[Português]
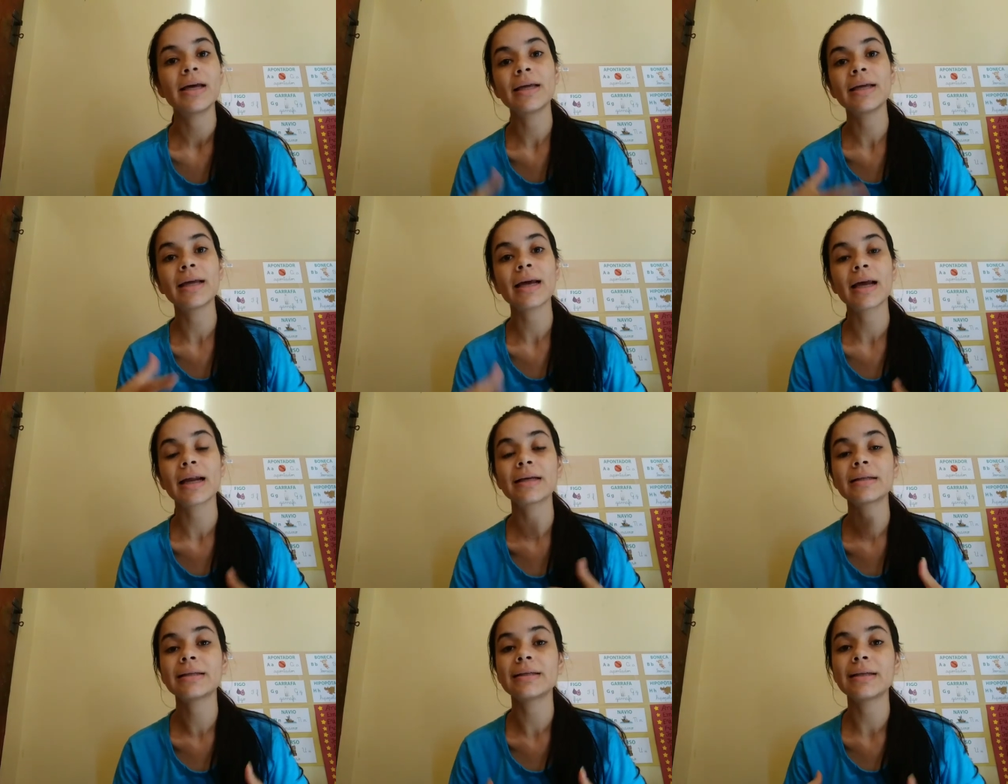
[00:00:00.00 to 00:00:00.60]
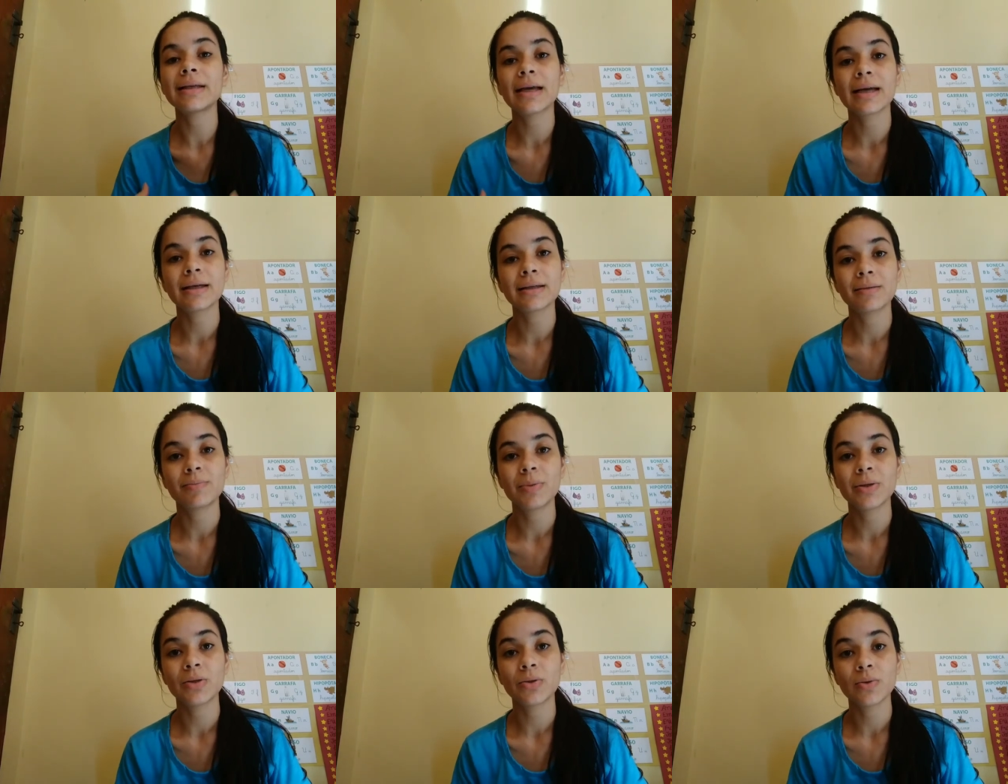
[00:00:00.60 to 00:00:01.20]
E era assim que
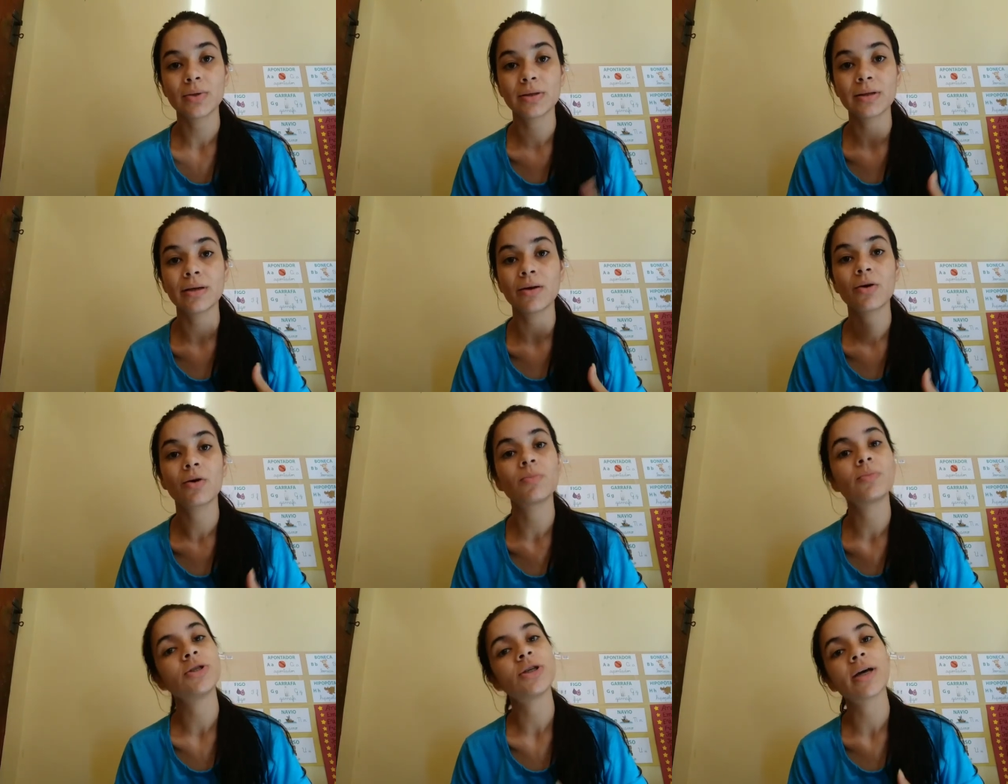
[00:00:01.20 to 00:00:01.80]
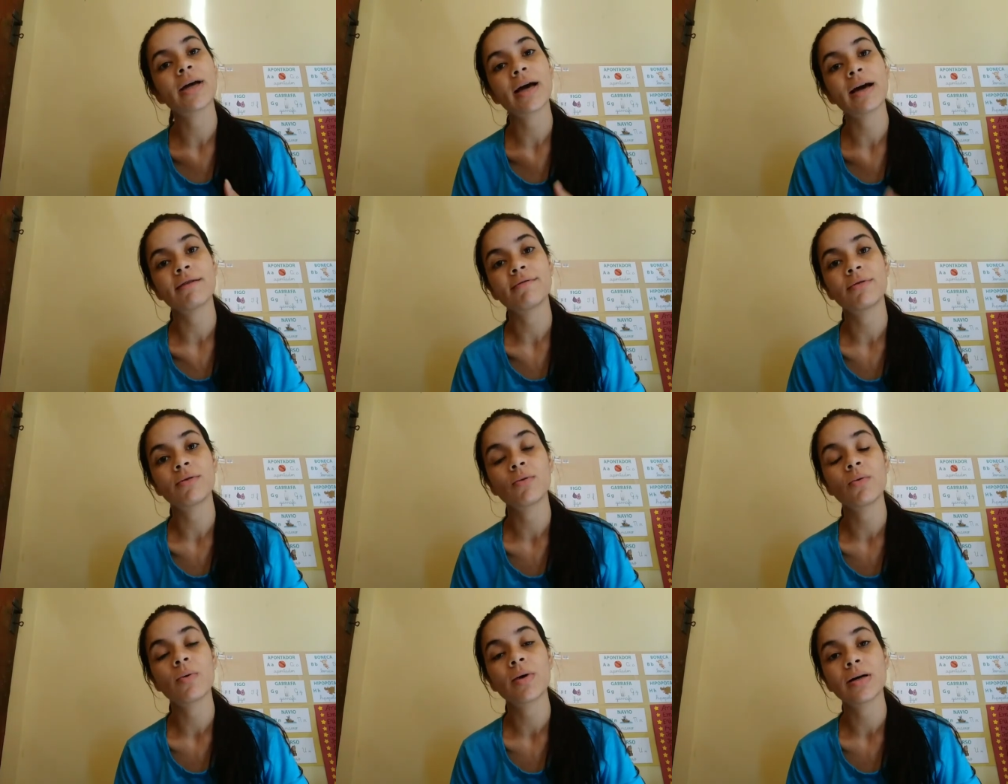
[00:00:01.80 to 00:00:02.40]
as pessoas se
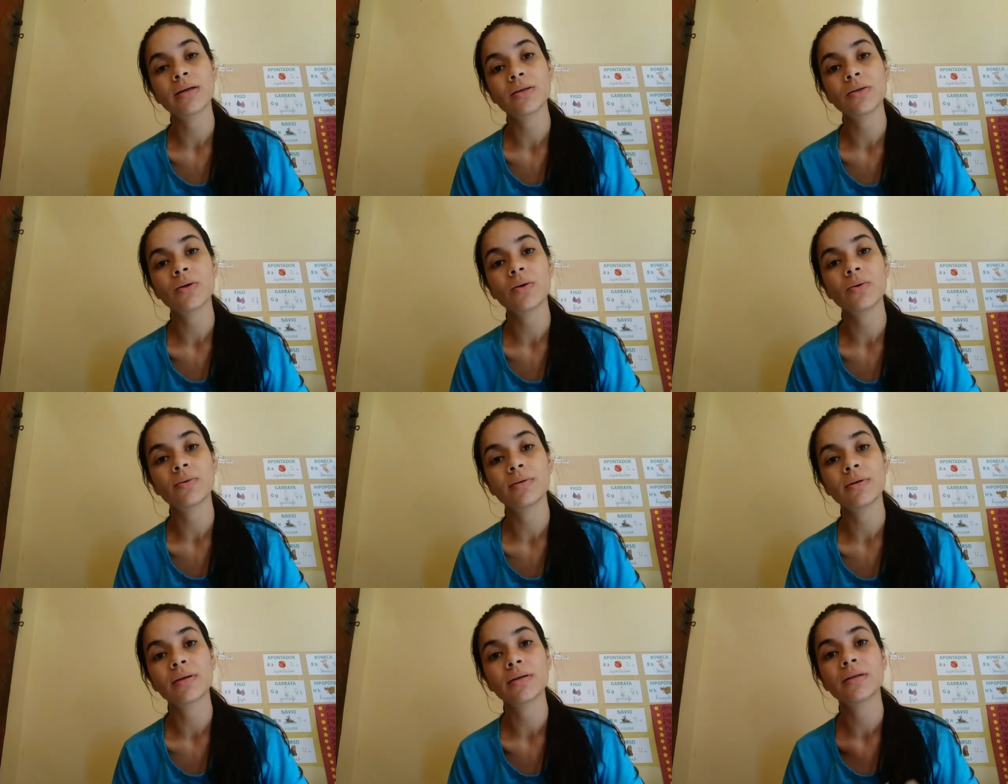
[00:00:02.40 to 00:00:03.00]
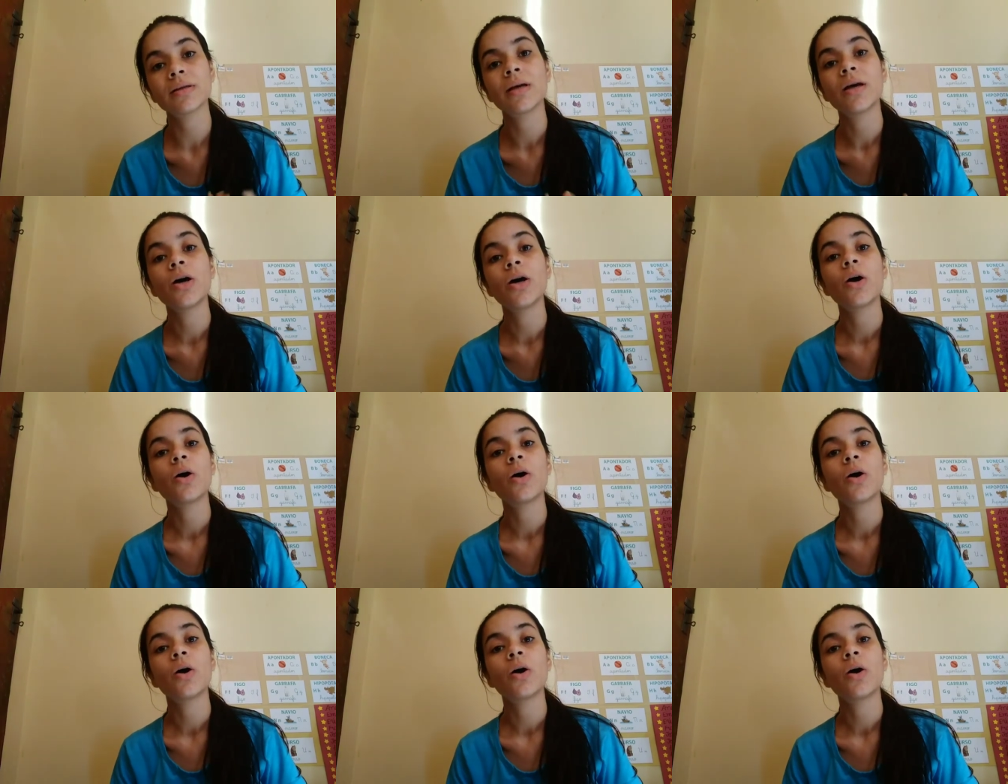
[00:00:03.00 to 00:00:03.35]
comunicavam com as outras.